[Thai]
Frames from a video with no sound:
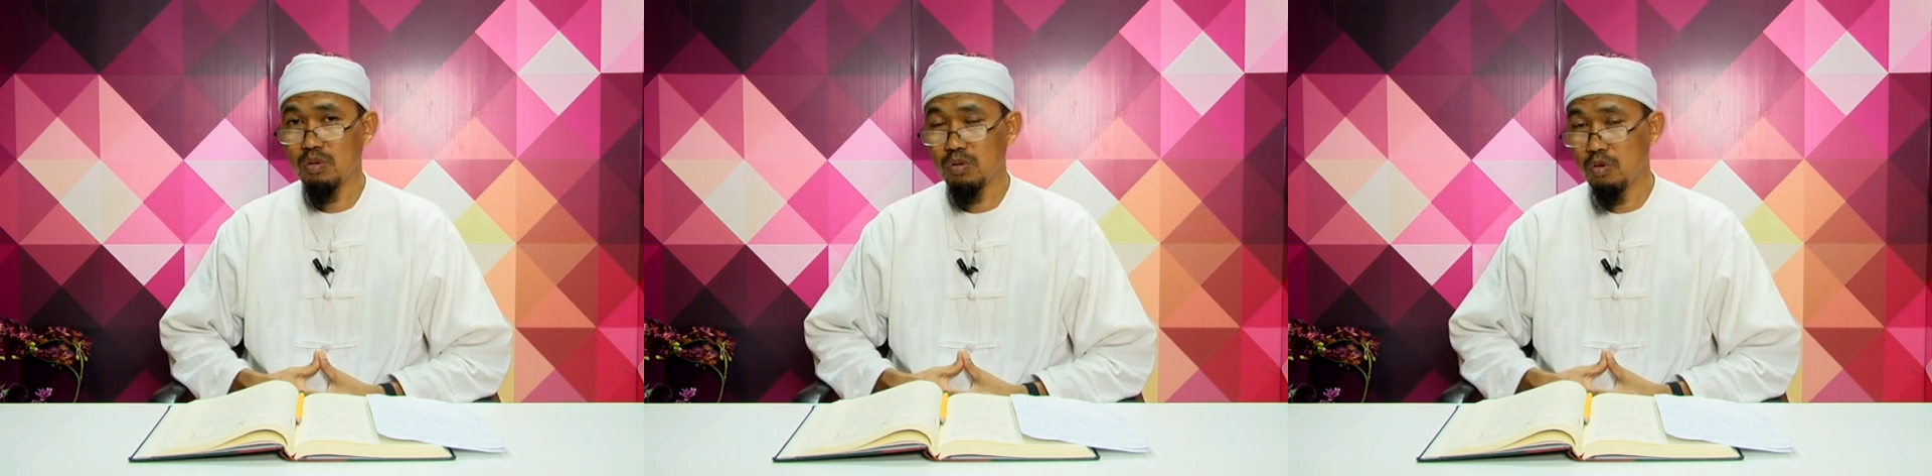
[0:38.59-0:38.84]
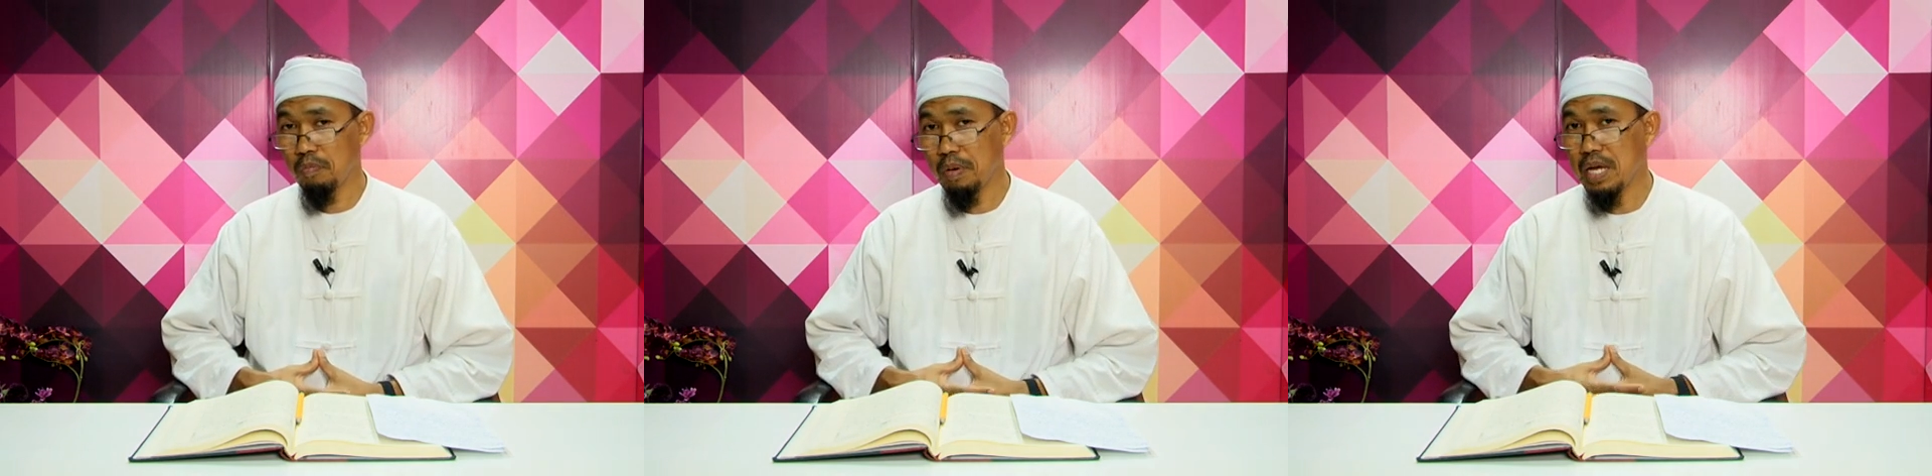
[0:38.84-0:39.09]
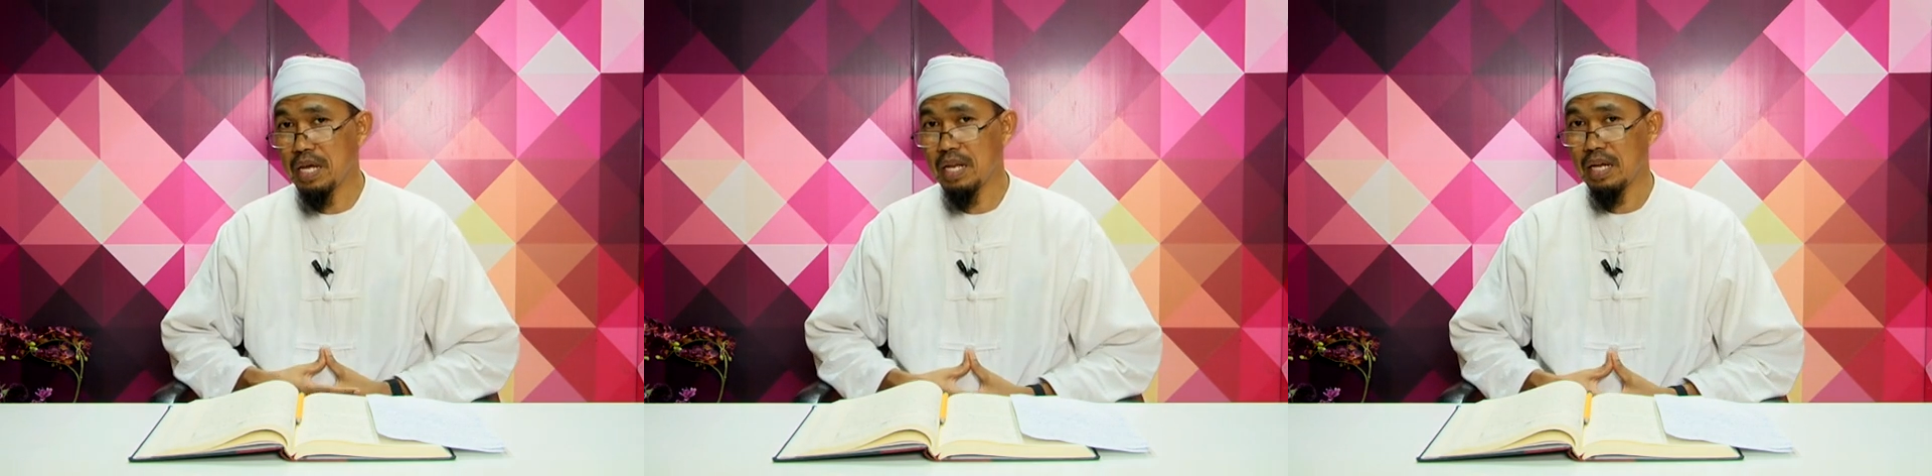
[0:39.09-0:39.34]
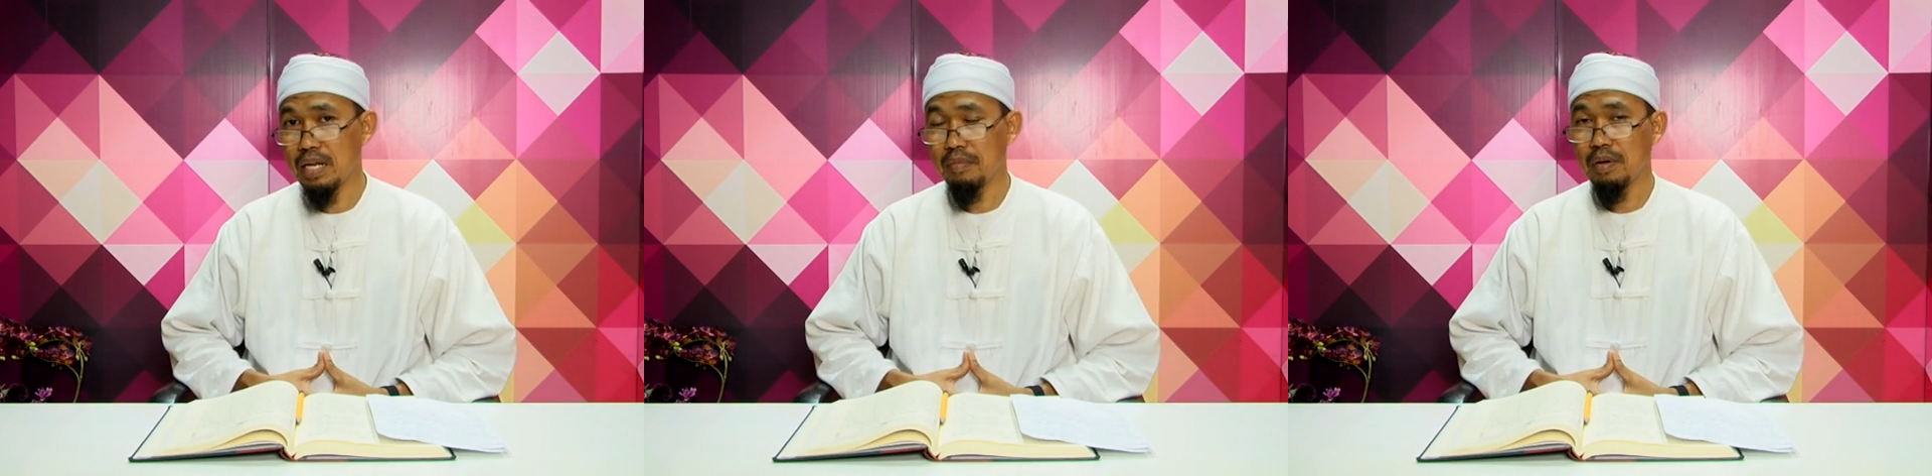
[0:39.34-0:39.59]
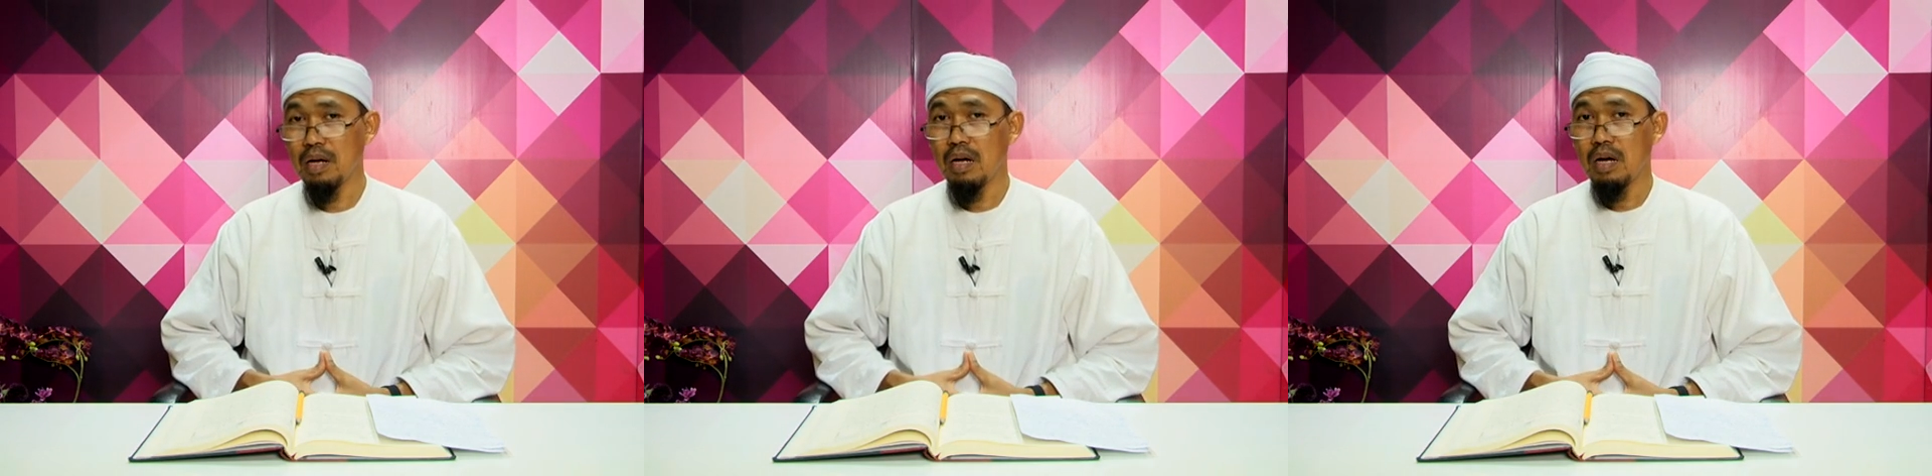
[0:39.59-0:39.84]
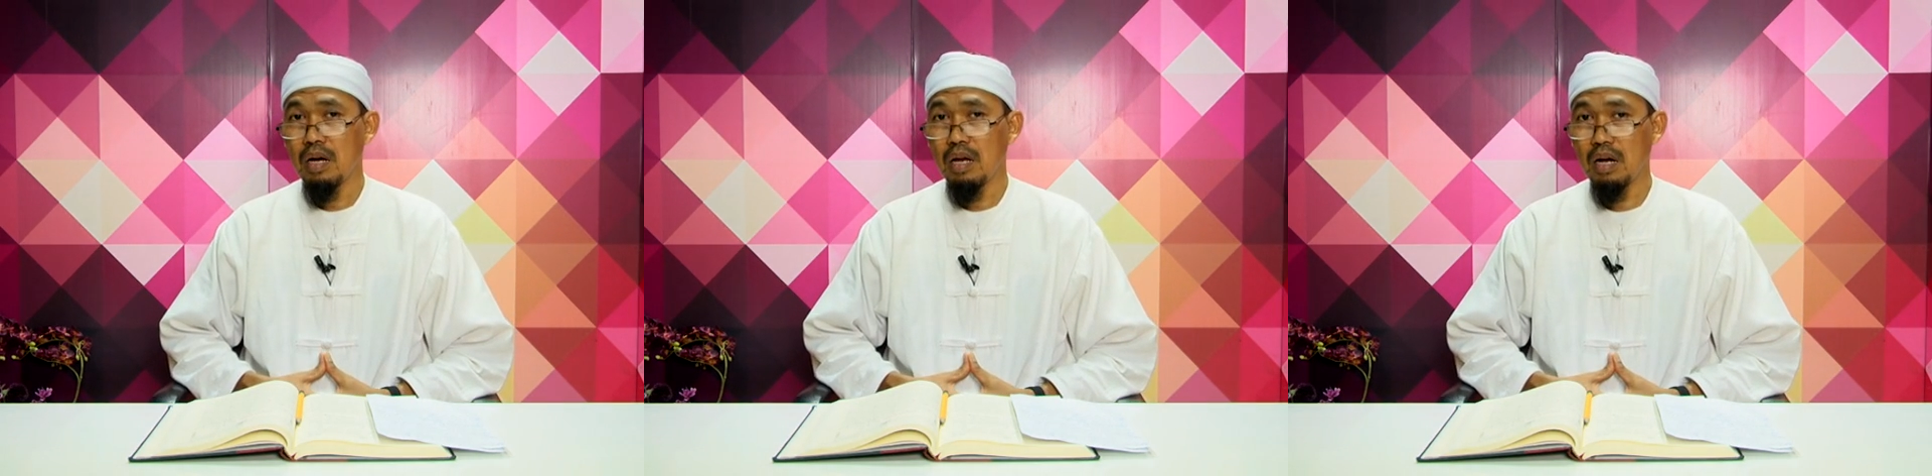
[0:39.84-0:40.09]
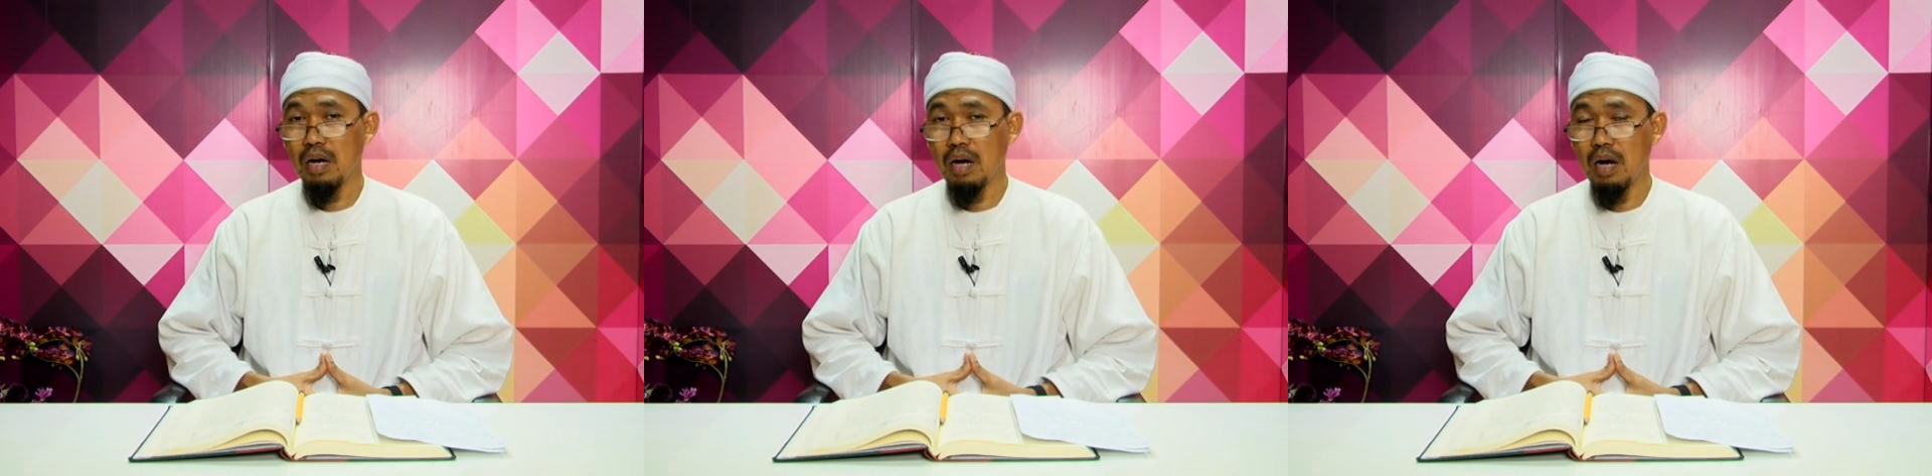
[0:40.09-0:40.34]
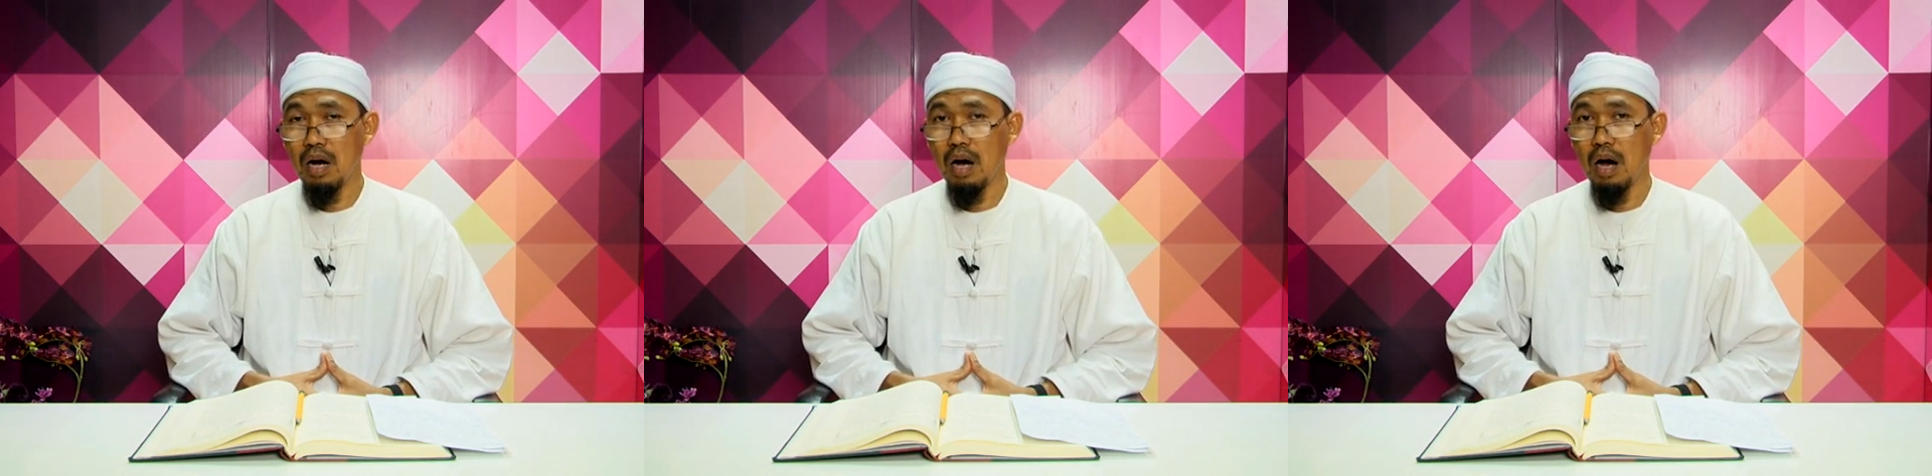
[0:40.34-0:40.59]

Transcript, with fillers: ทุกๆปีเนี่ยนะครับแล้วก็